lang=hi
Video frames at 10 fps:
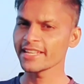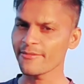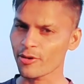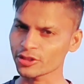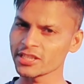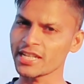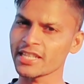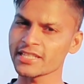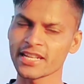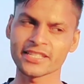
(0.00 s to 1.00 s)
ना ये बहुत ही
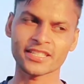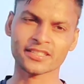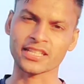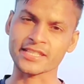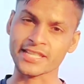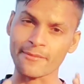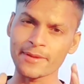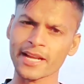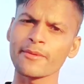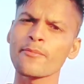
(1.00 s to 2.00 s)
ज़्यादा डेंजरस था जब
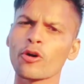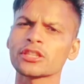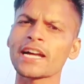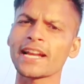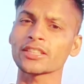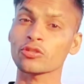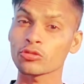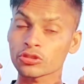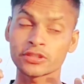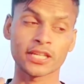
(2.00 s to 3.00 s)
भी कभी बोलता है ना तो
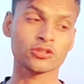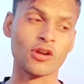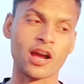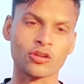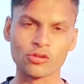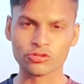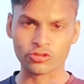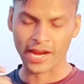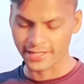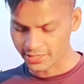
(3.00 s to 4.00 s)
कुछ देर तो कानों को
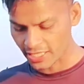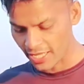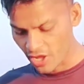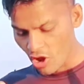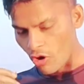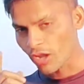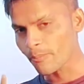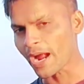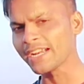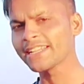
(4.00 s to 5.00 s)
सुनाई नहीं देता और
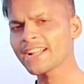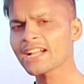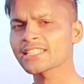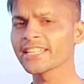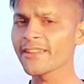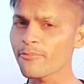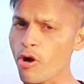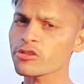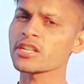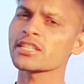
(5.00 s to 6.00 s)
बाल्टी कहाँ चलेगी
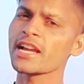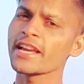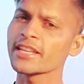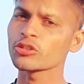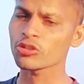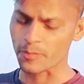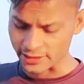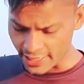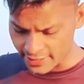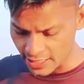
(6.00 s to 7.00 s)
बॉक्स का चला गया ये तो कुछ
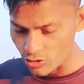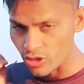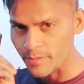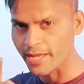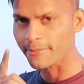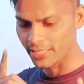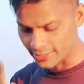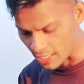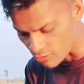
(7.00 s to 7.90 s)
पता ही नहीं चला क्योंकि मैं आपके लिए